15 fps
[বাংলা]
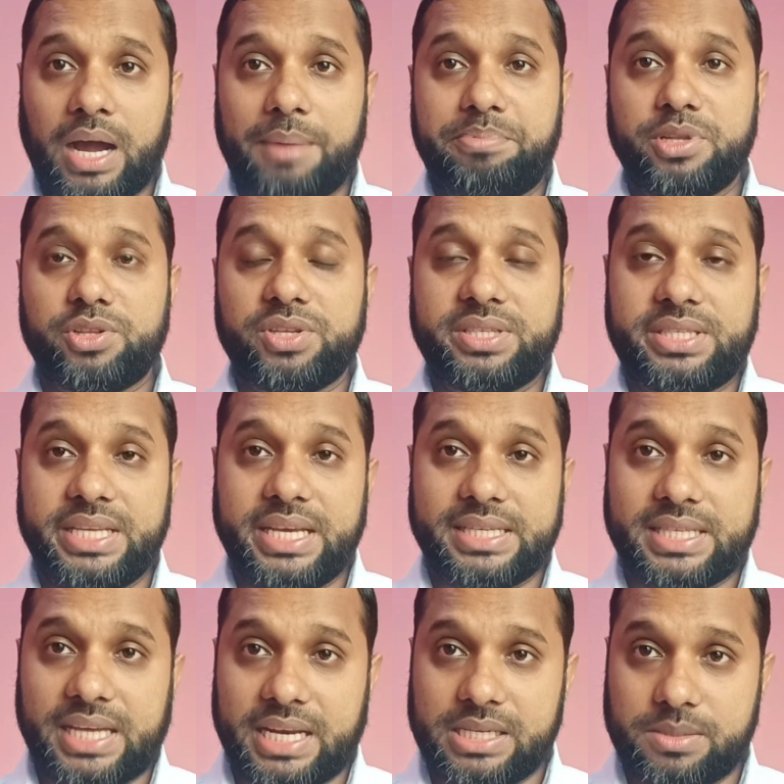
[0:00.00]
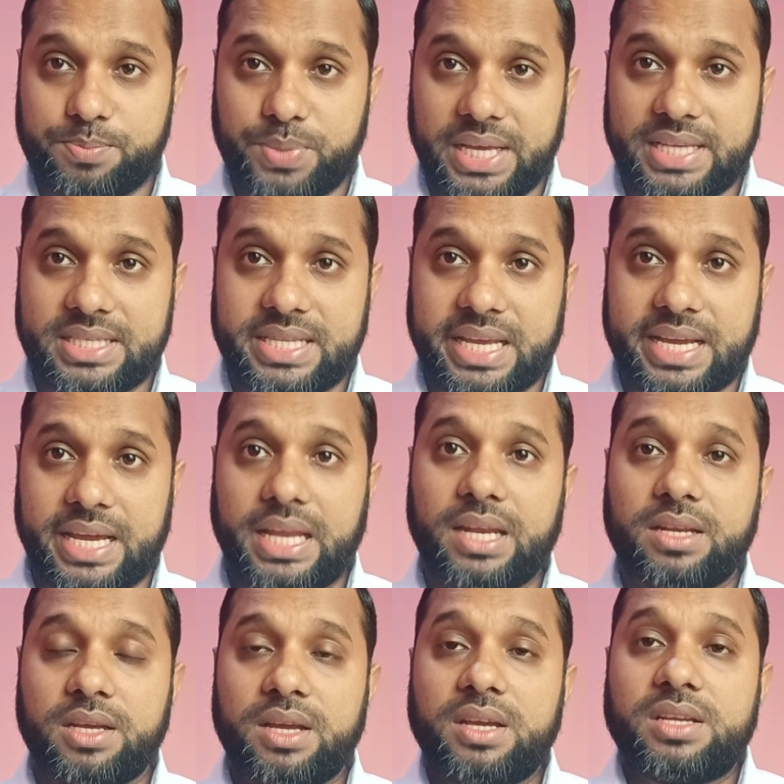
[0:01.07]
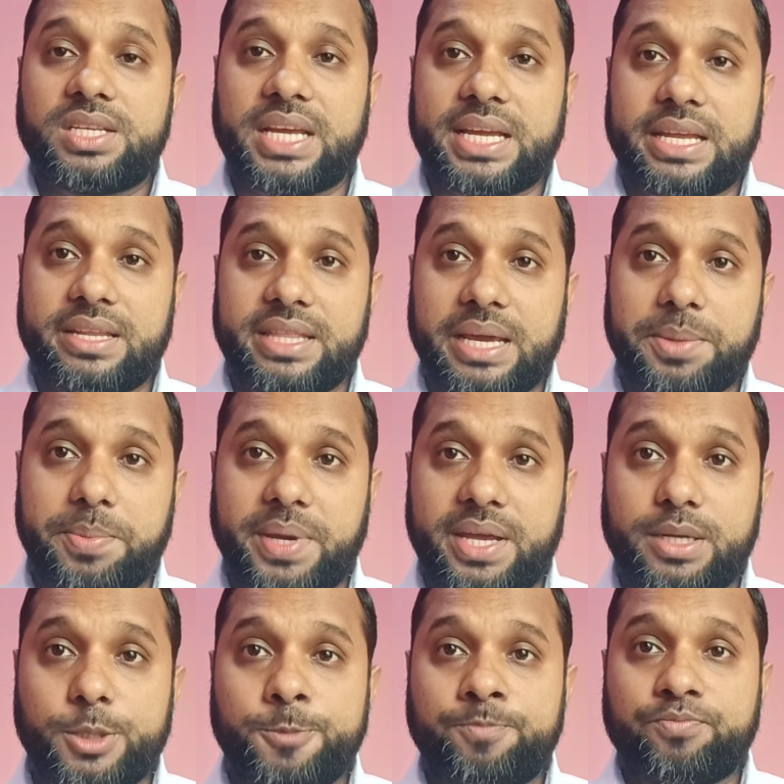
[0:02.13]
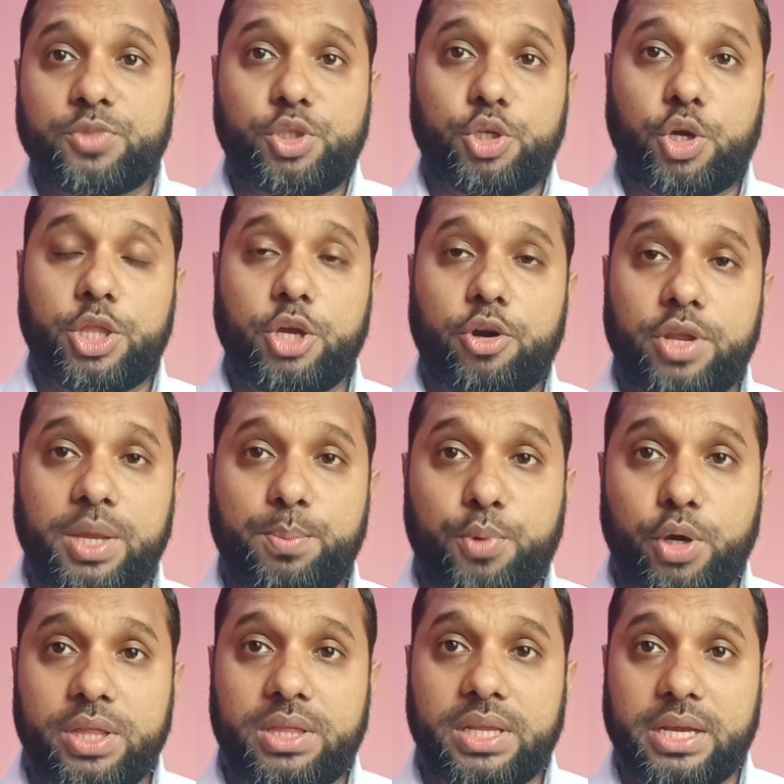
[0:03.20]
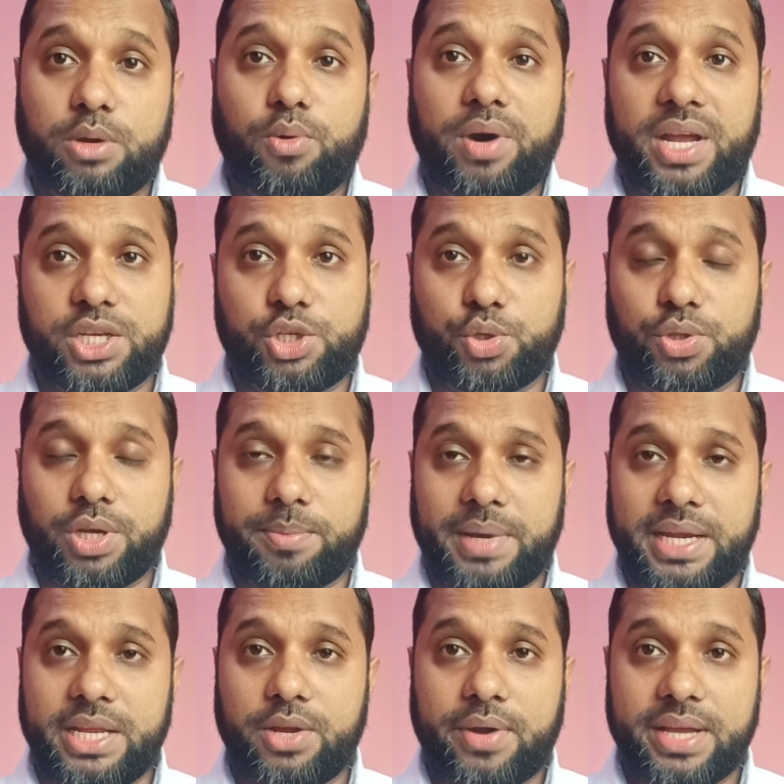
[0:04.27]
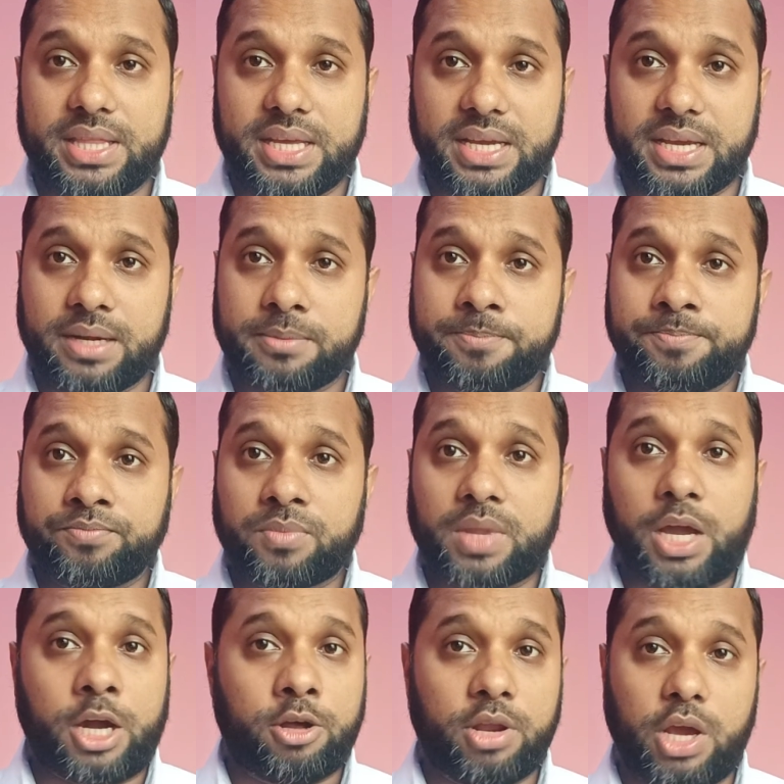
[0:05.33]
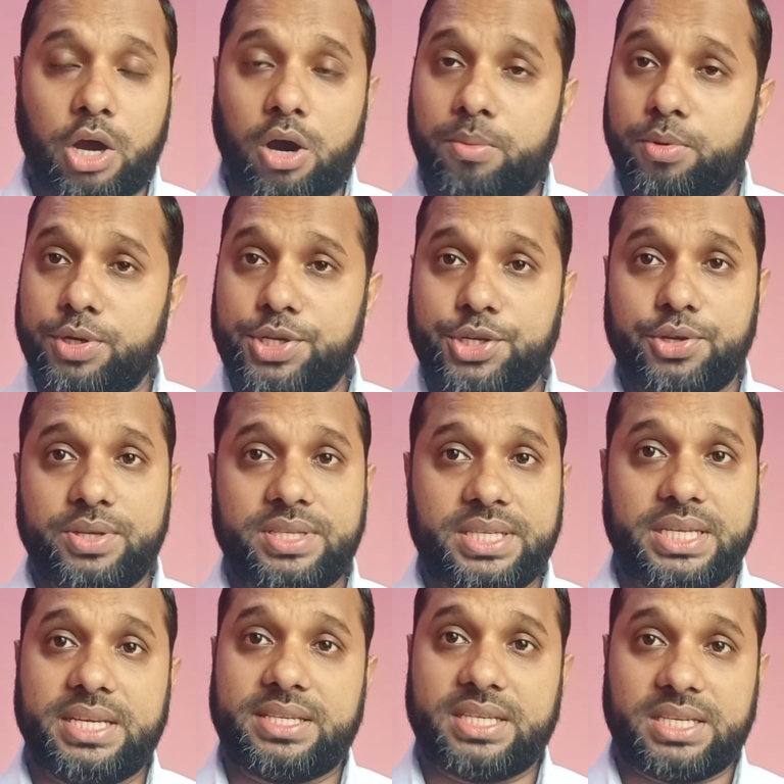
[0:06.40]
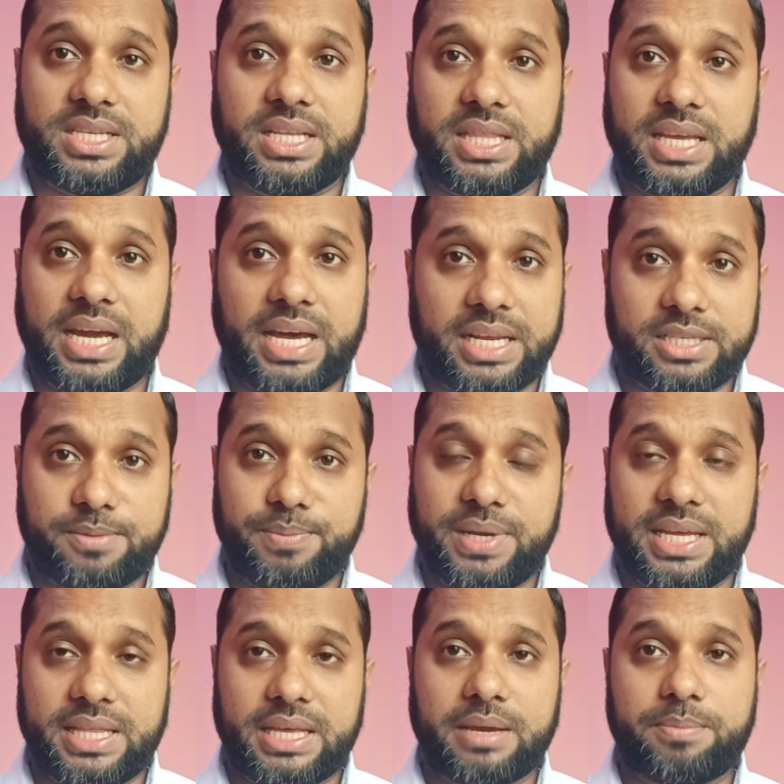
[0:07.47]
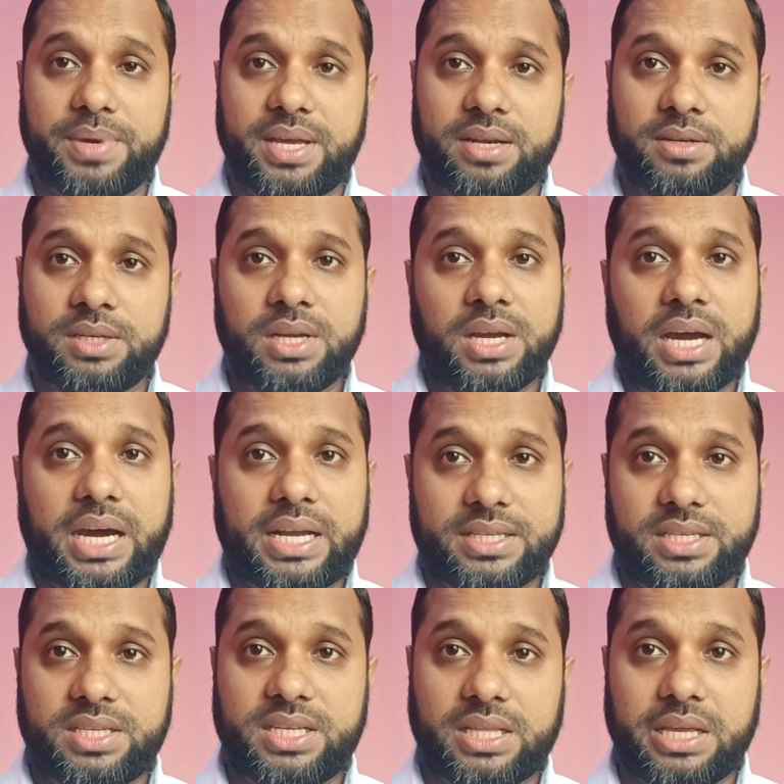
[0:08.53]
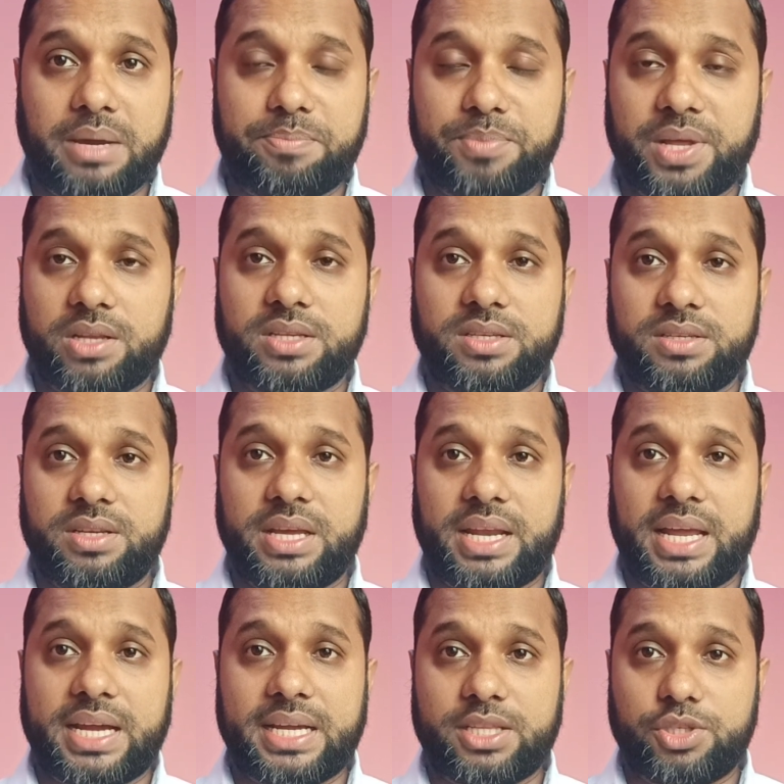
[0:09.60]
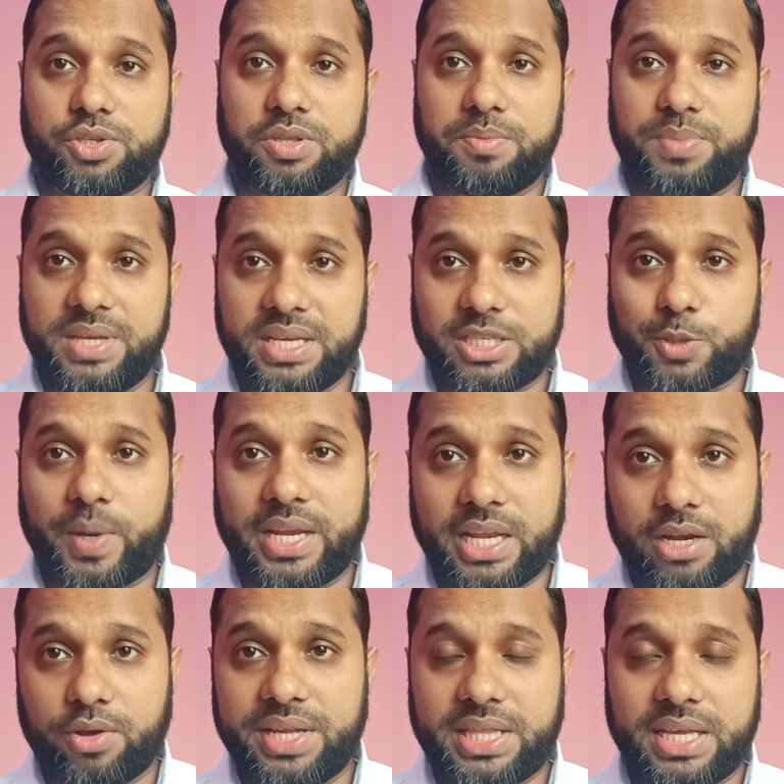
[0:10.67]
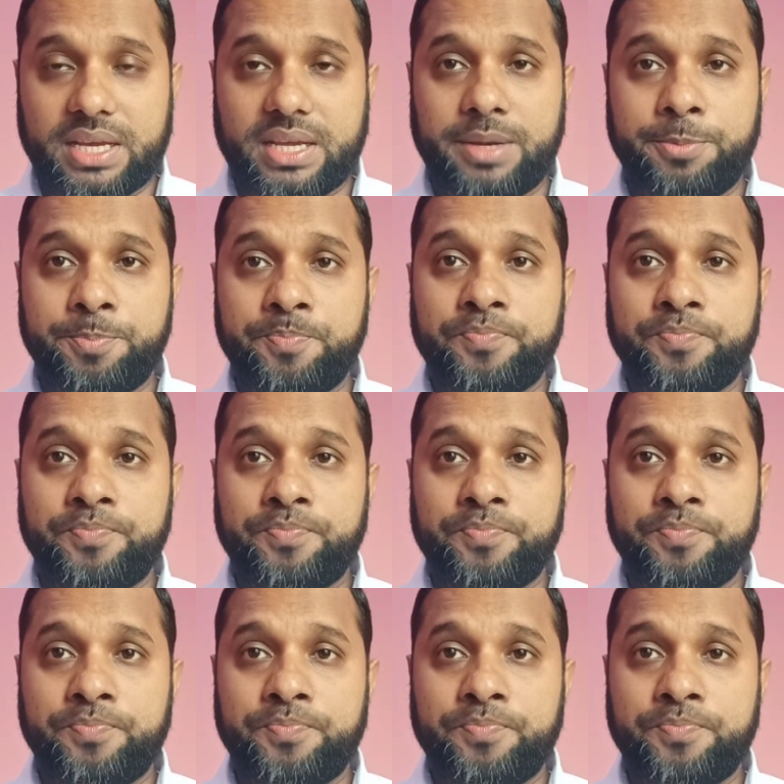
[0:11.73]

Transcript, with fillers: আপনি যদি সিএসআরএস বিএস দেখেন সেখানে দেখবেন যদি উনি পৈতৃক ওয়ারিশ সূত্রে মালিক হয়ে থাকেন তাহলে অবশ্যই সিএস এর সাথে এস মিলিয়ে দেখবেন এস এর সাথে আপনার এলাকাতে যদি বিএস ফাইনাল হয়ে থাকে